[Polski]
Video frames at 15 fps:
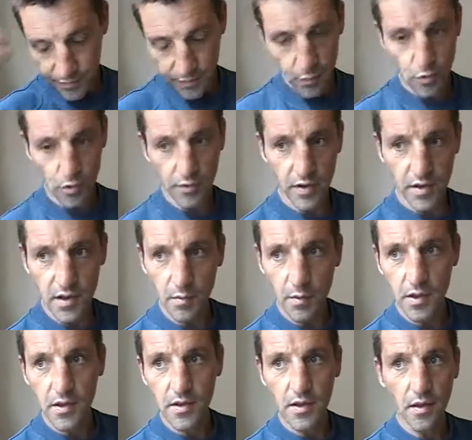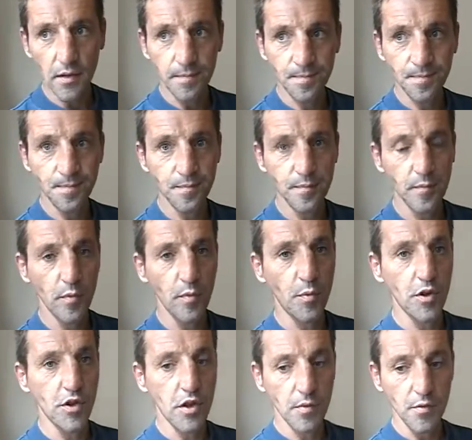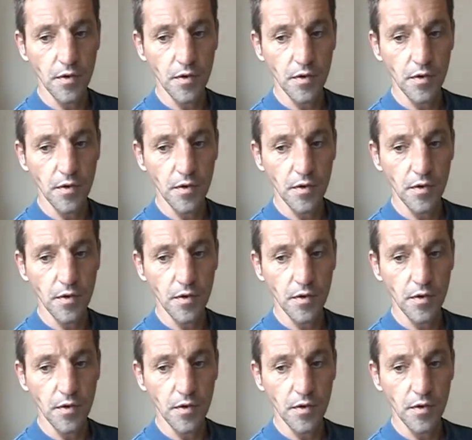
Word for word: Dużo więcej miejsca, po pierwsze